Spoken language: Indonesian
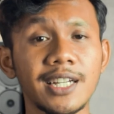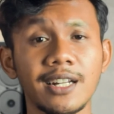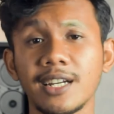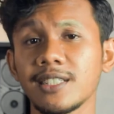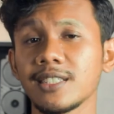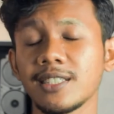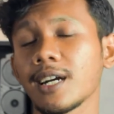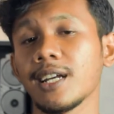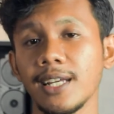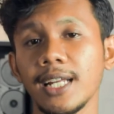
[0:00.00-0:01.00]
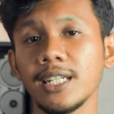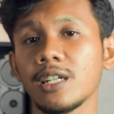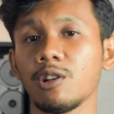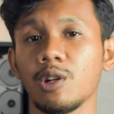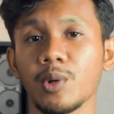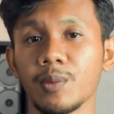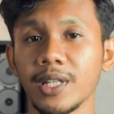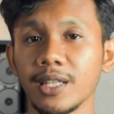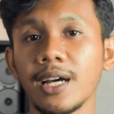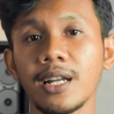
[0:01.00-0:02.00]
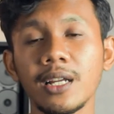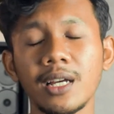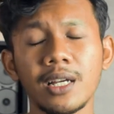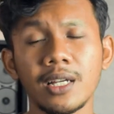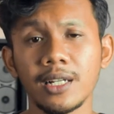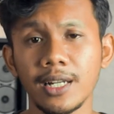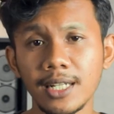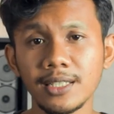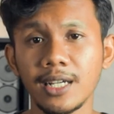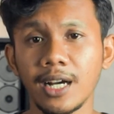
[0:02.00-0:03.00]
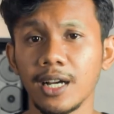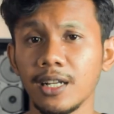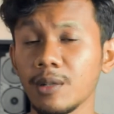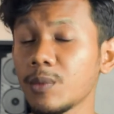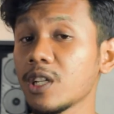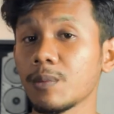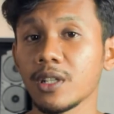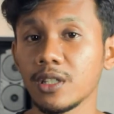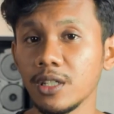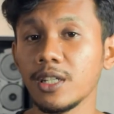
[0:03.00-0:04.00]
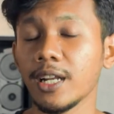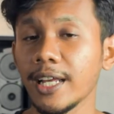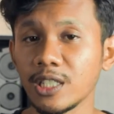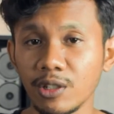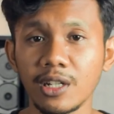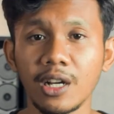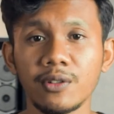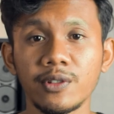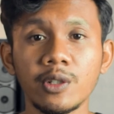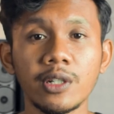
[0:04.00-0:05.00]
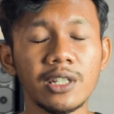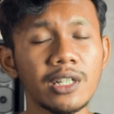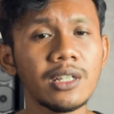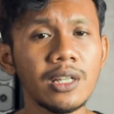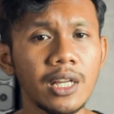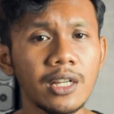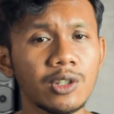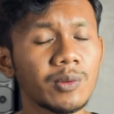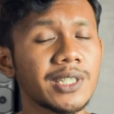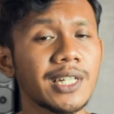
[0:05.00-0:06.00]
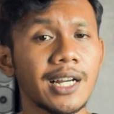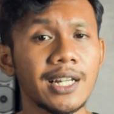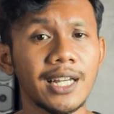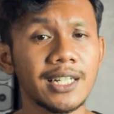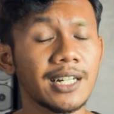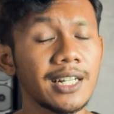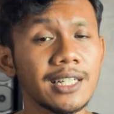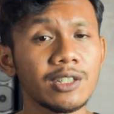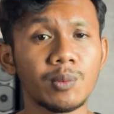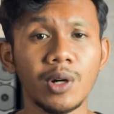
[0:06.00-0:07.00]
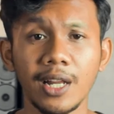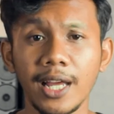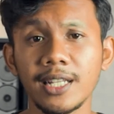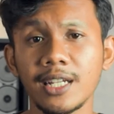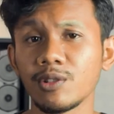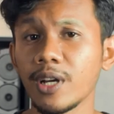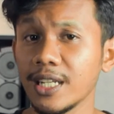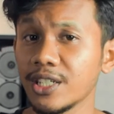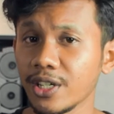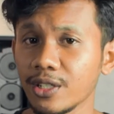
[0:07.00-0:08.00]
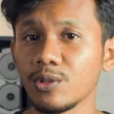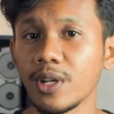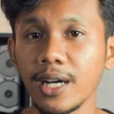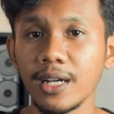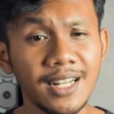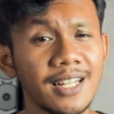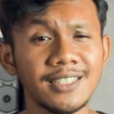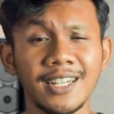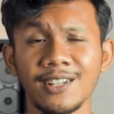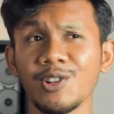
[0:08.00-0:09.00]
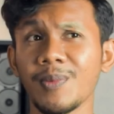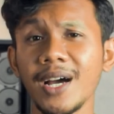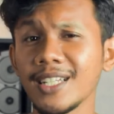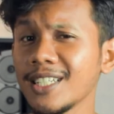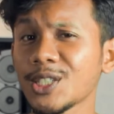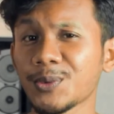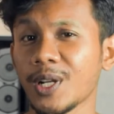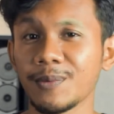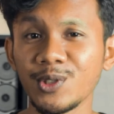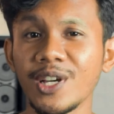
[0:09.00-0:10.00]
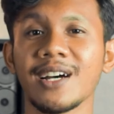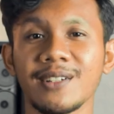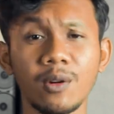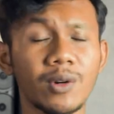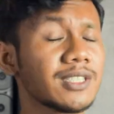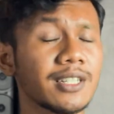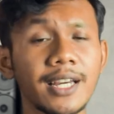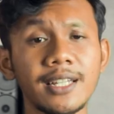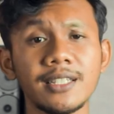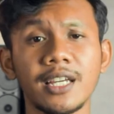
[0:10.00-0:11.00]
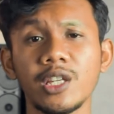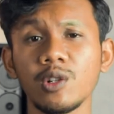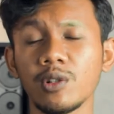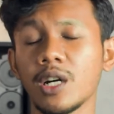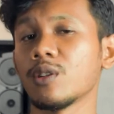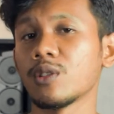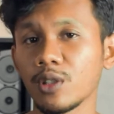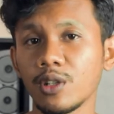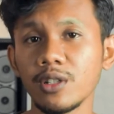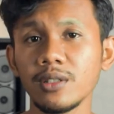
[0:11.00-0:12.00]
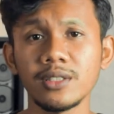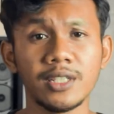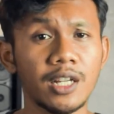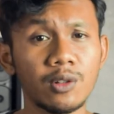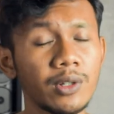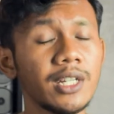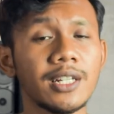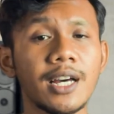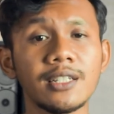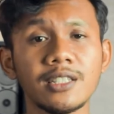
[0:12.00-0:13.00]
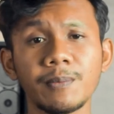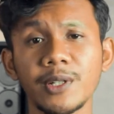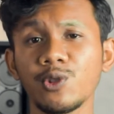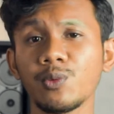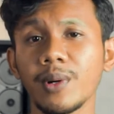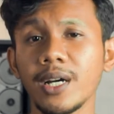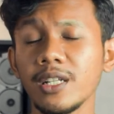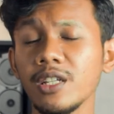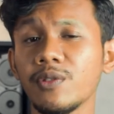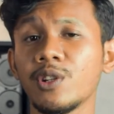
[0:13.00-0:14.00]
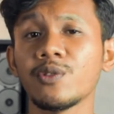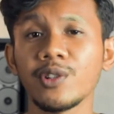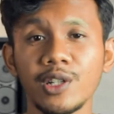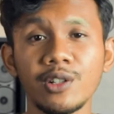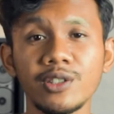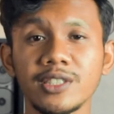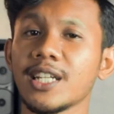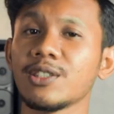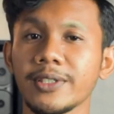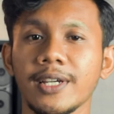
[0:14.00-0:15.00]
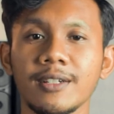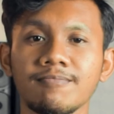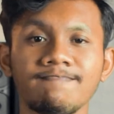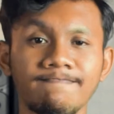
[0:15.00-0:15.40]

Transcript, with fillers: tinggalkan jejak kalian di kolom komentar. Dan jika kalian menikmati dan enjoy dengan video ini, itu bisa kalian klik tombol like dan juga di-share juga. Dan jangan lupa di-subscribe juga. And once again, thank you udah nonton. Saya Dwi dan sampai jumpa di video-video selanjutnya.